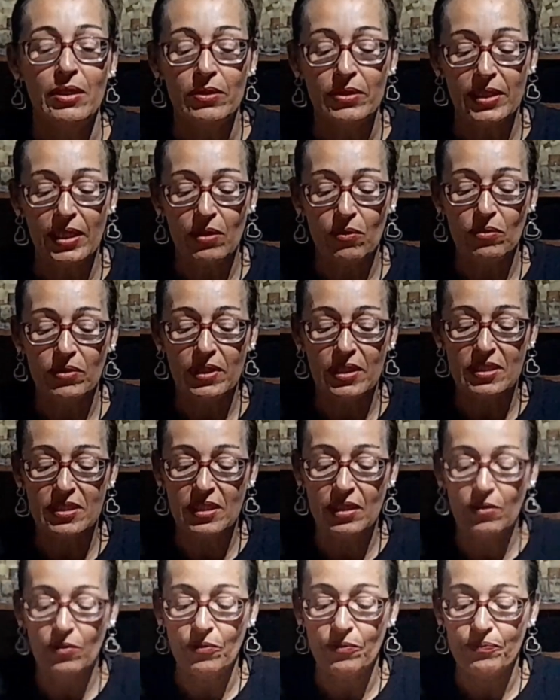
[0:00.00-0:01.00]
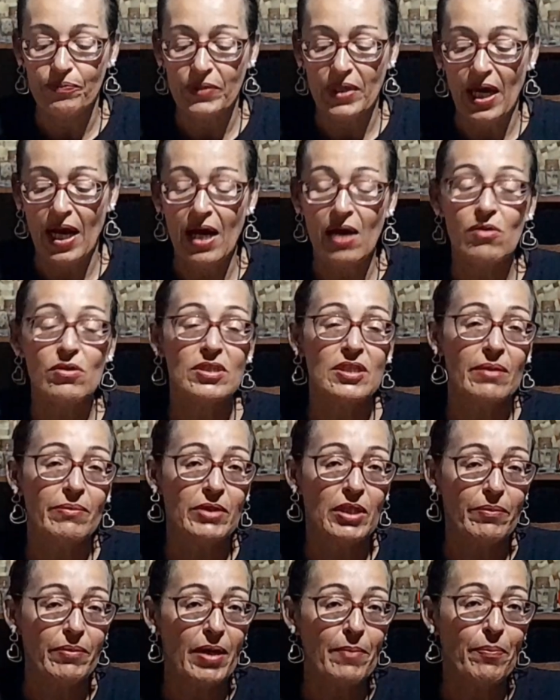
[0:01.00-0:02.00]
o que aconteceu? Ah,
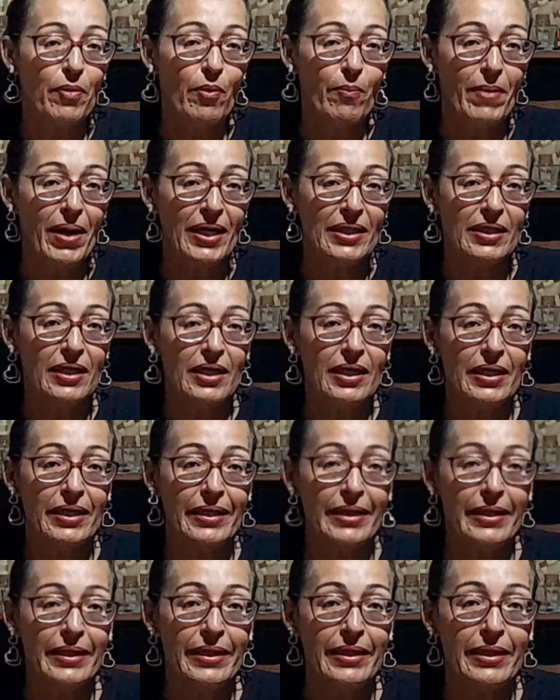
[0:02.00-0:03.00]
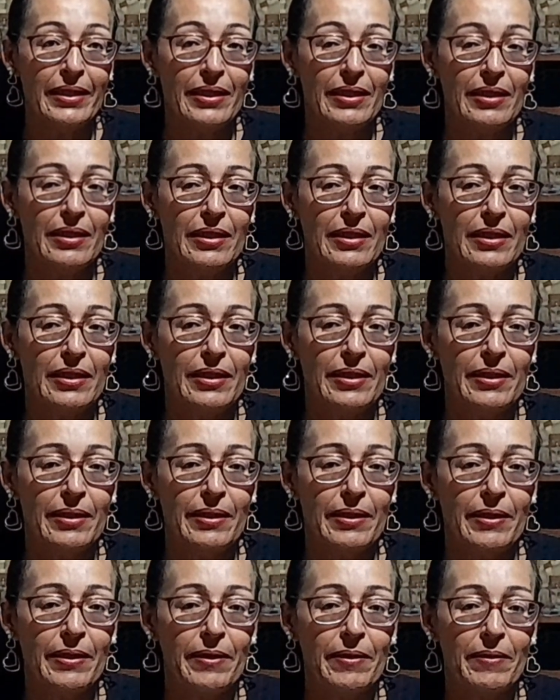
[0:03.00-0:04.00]
usamos também a é pomada.
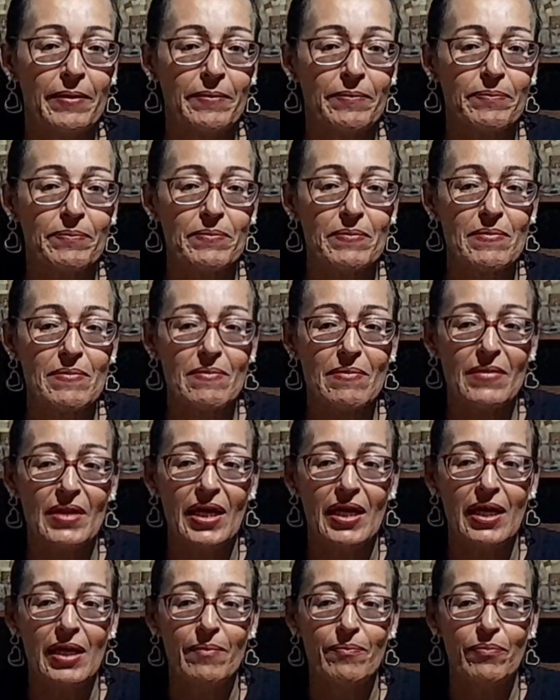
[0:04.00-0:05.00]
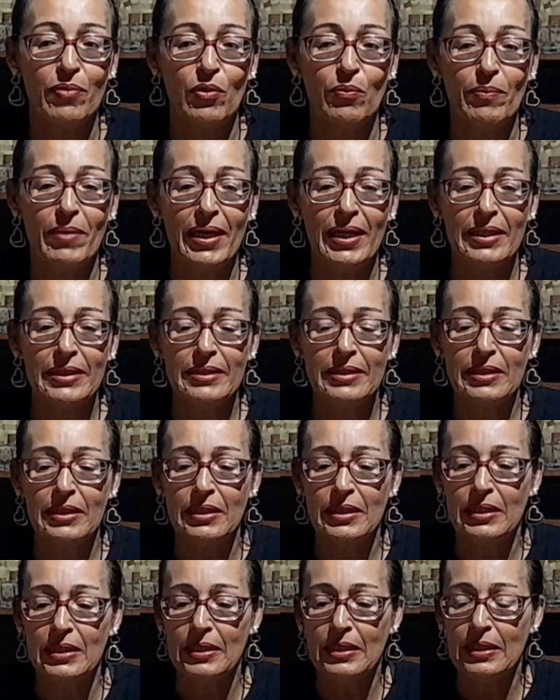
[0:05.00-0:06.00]
É,
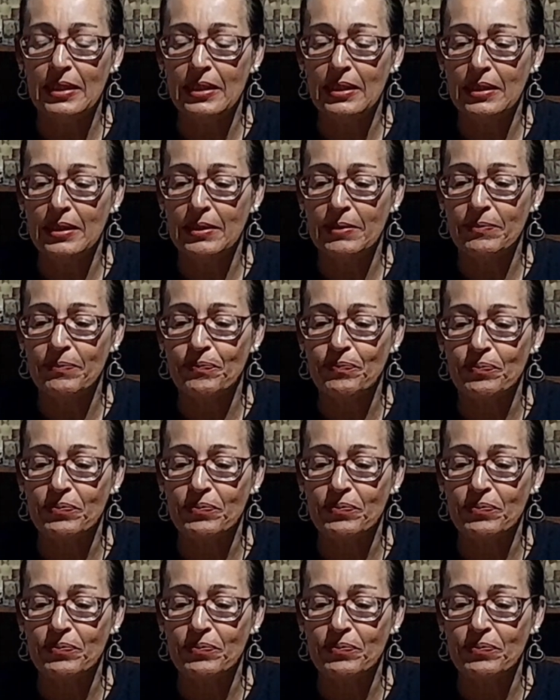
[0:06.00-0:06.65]
pomada.